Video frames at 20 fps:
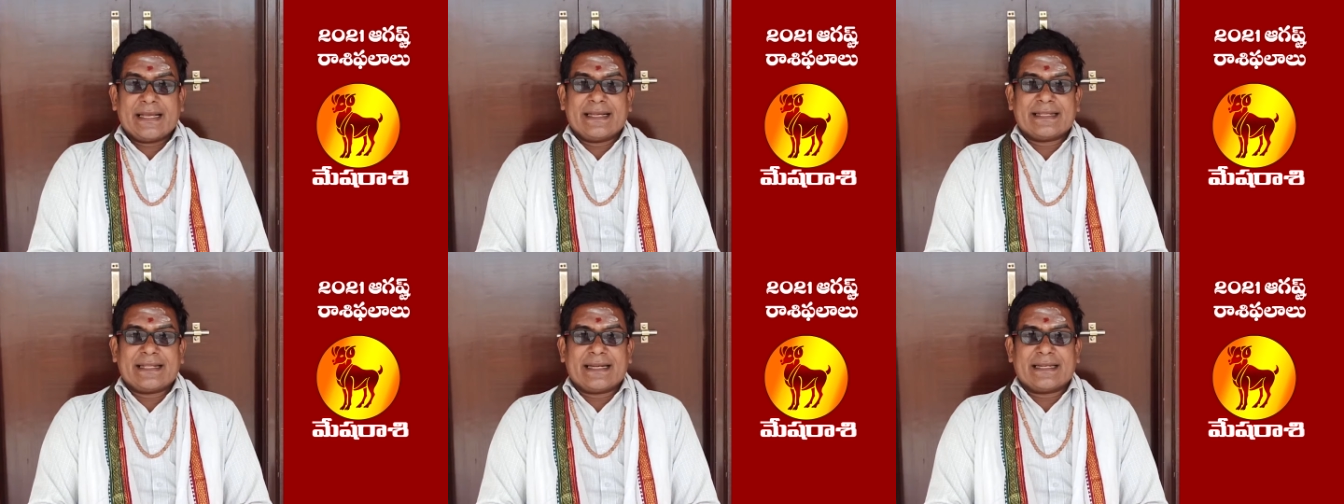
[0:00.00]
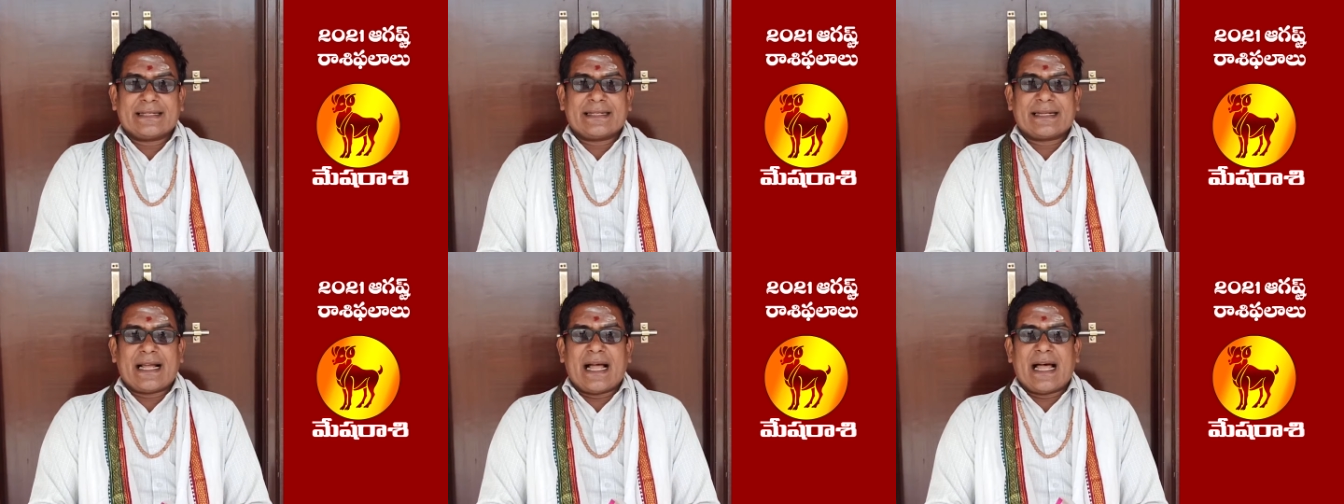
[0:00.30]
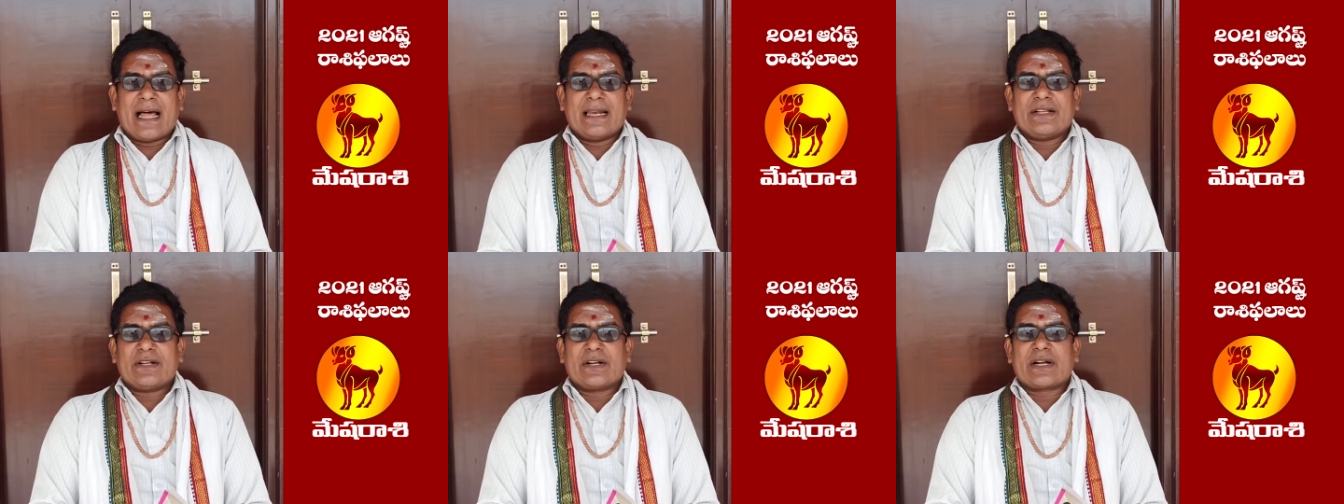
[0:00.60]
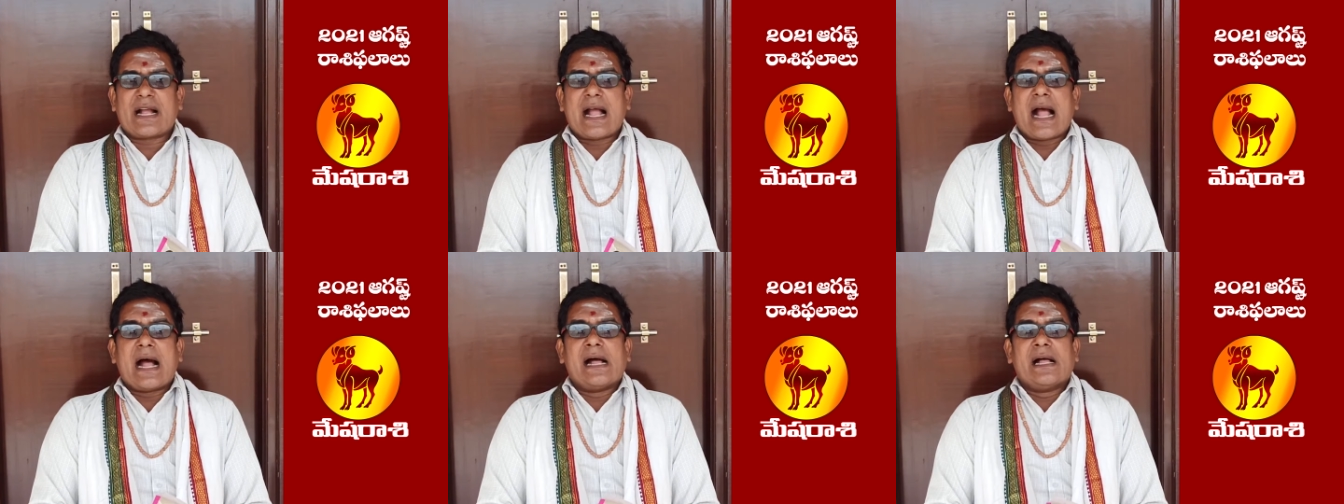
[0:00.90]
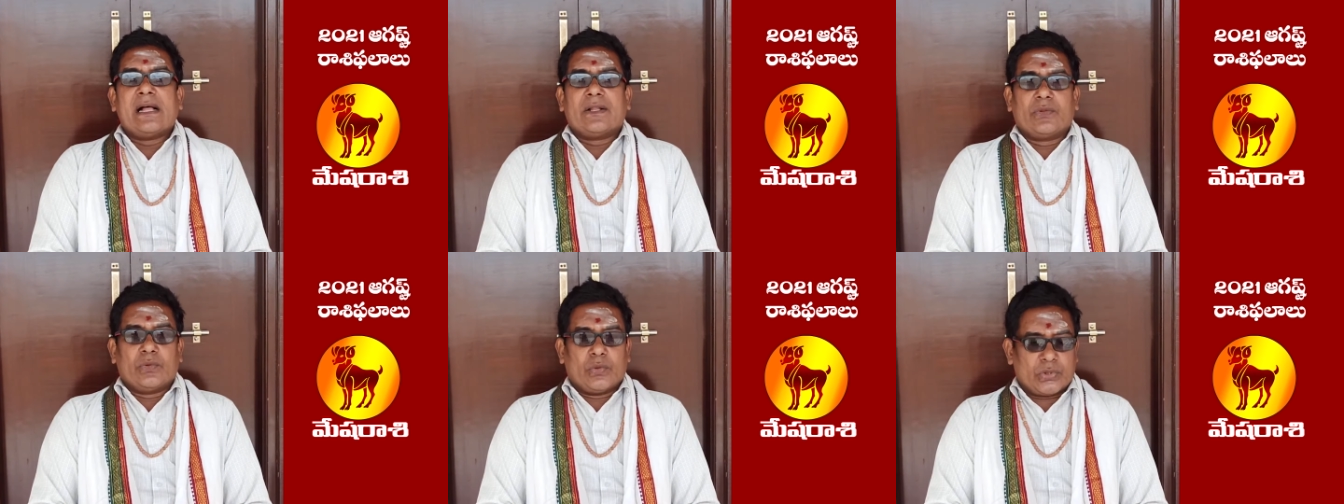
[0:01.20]
ఇతర గ్రహాల యొక్క
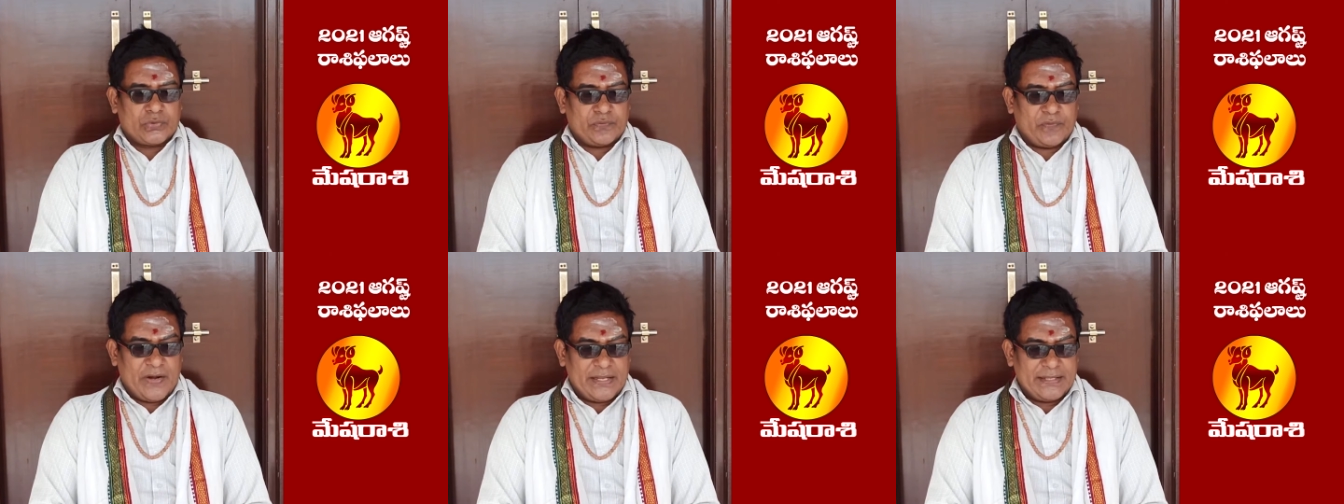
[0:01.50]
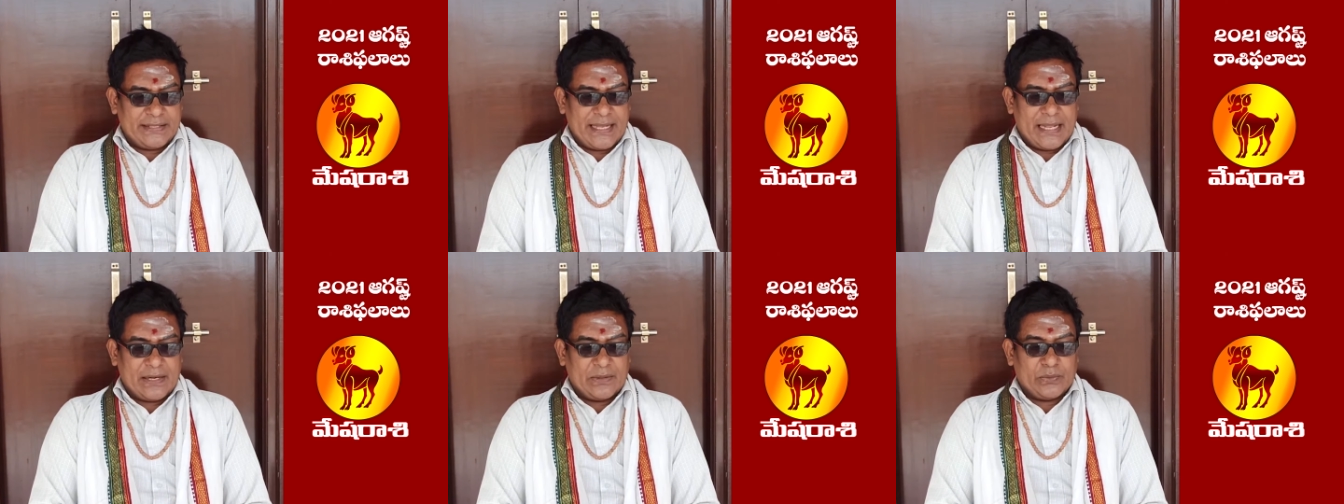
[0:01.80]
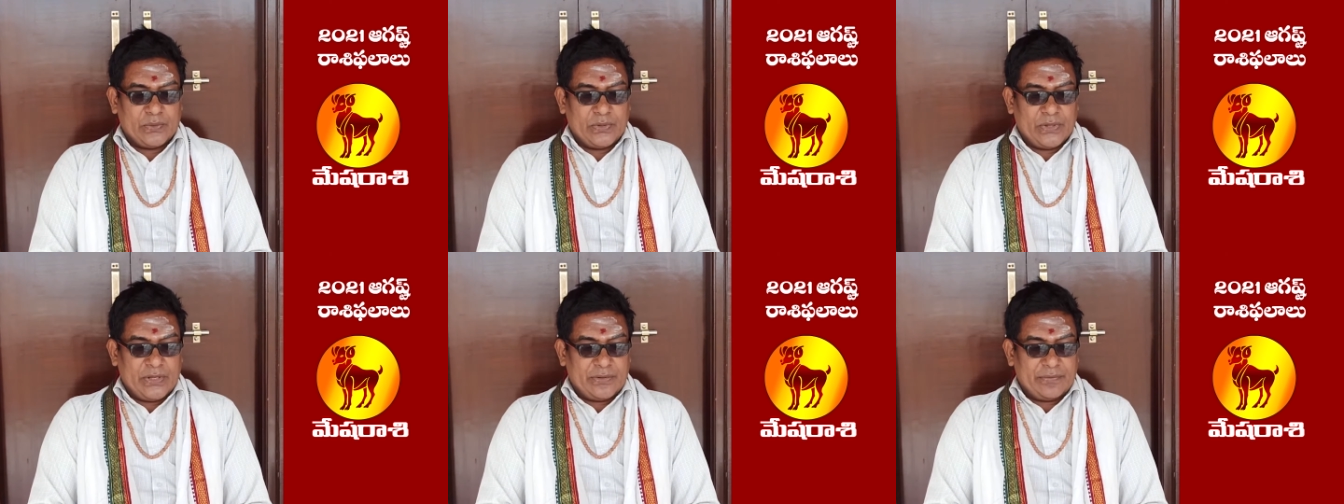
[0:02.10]
దుష్ఫలితాలు